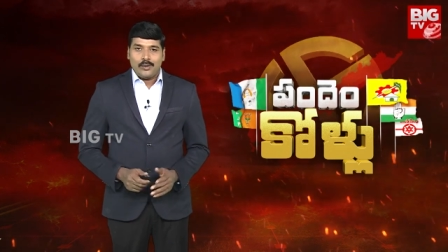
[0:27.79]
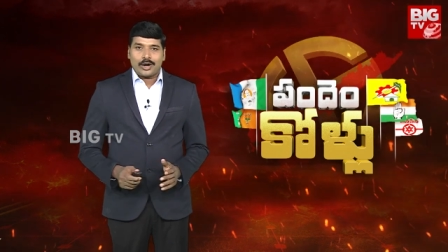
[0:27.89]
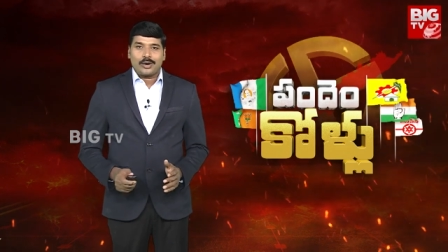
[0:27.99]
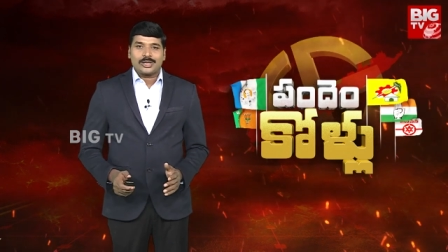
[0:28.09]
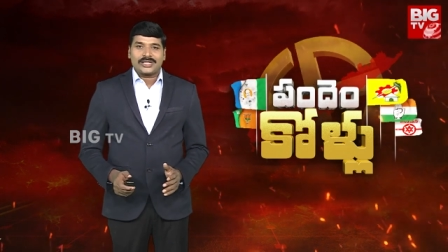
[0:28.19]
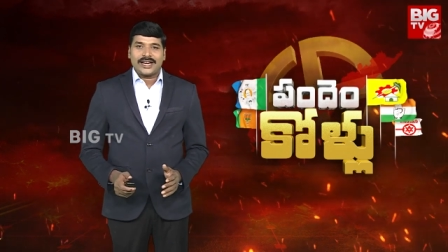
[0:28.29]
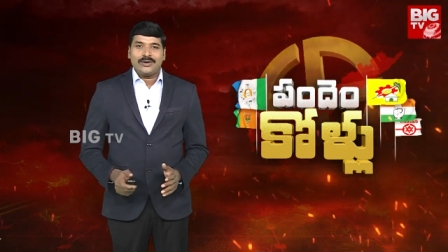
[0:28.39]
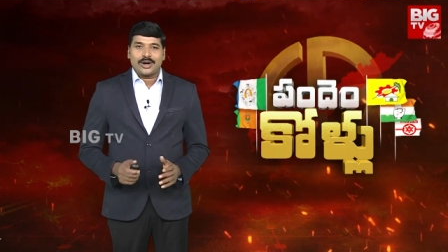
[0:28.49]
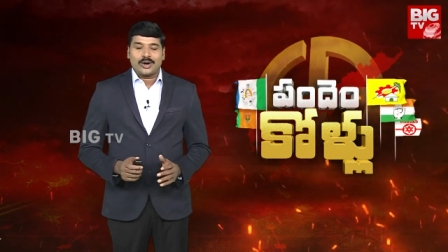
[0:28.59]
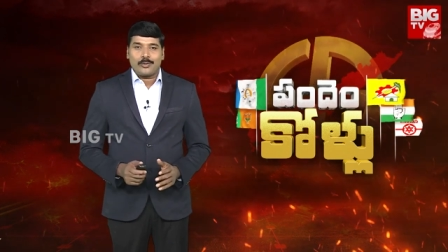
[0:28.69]
ఒక్కోసారి
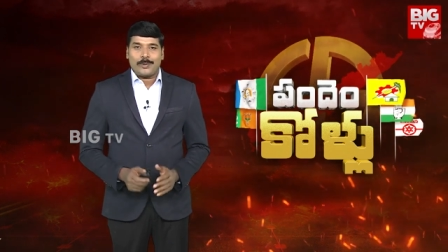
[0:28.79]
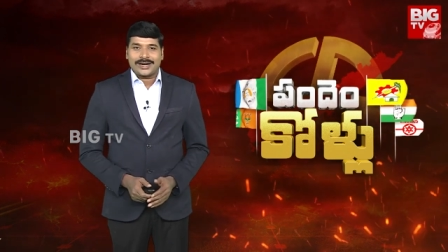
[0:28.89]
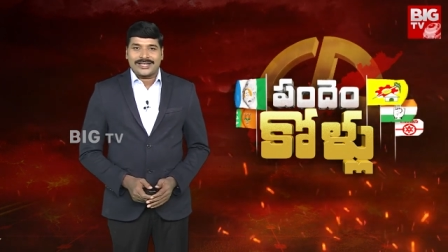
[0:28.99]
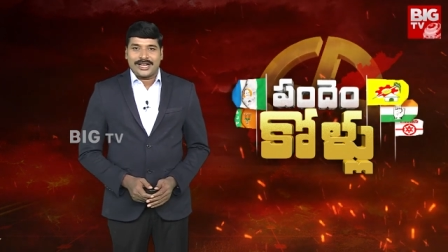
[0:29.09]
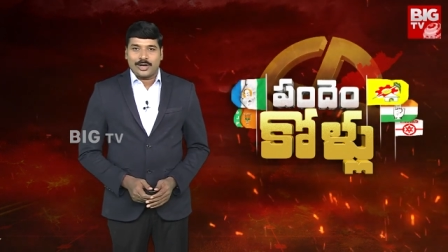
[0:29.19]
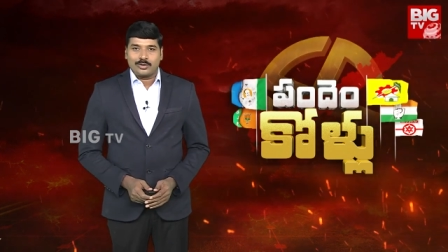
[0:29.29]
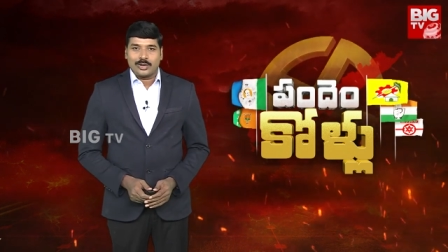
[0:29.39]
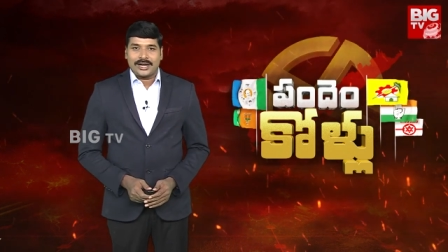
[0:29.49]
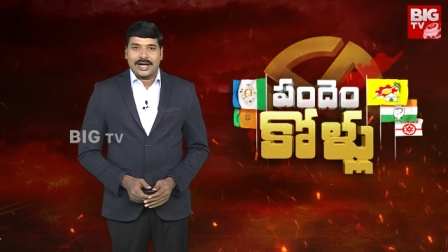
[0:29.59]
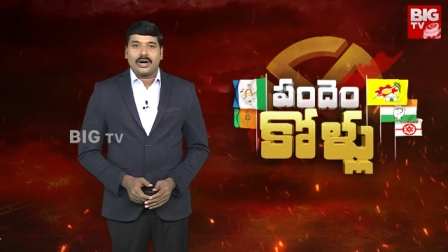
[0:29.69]
ఒక్కో పార్టీకి
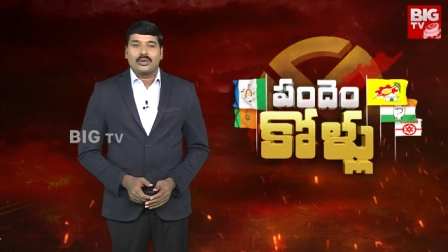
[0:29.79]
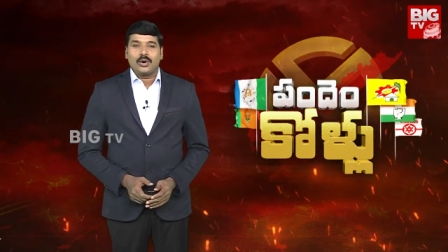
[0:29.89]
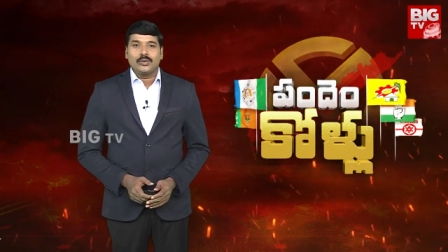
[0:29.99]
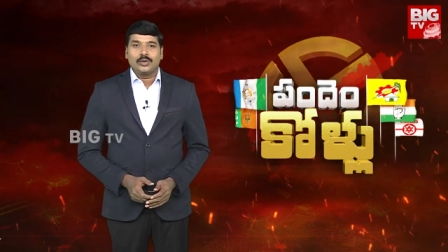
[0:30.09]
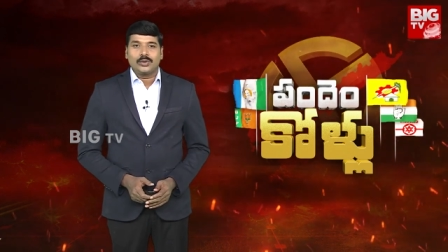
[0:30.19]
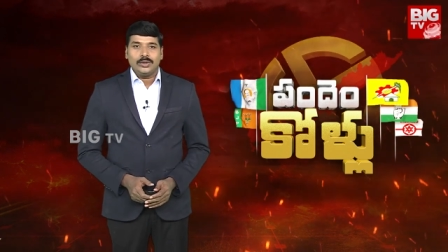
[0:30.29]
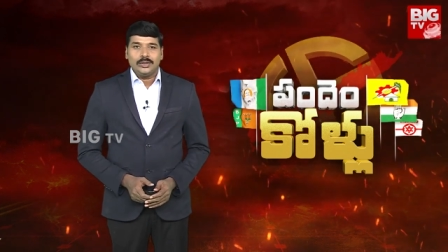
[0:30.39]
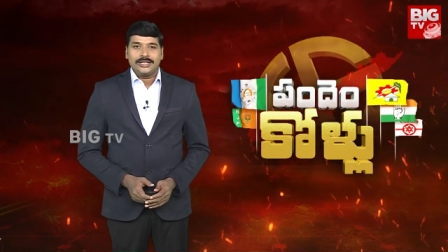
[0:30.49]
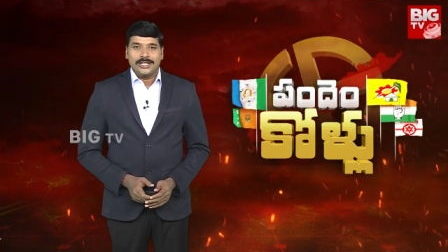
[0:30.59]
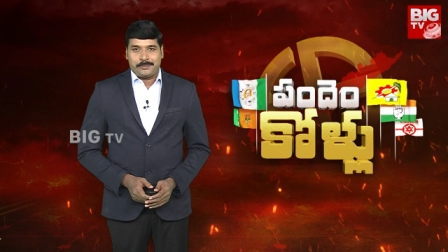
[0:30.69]
అనుకూలంగా కోవూరు
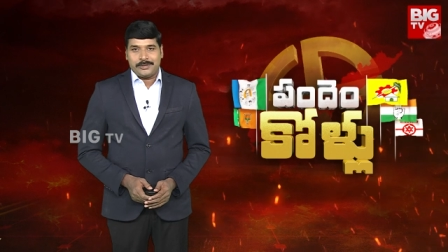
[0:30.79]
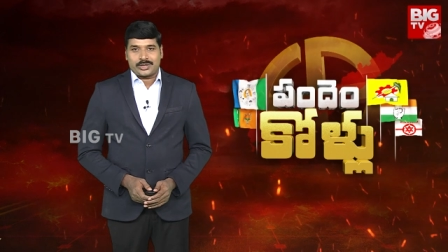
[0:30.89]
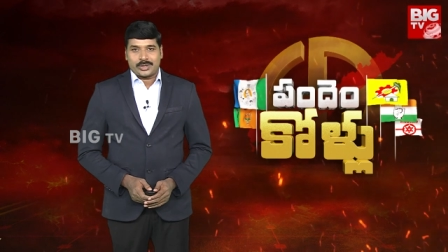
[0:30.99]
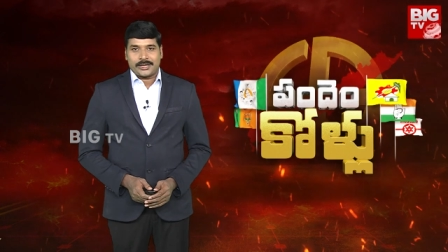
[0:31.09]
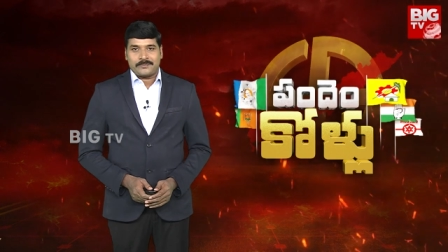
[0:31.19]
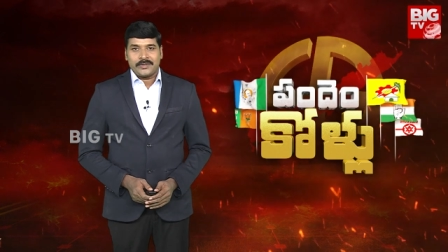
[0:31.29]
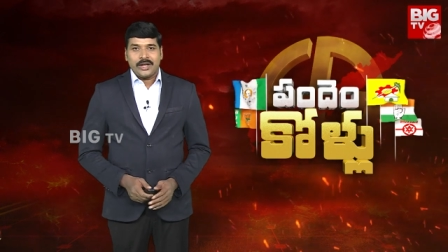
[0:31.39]
తీర్పిస్తోంది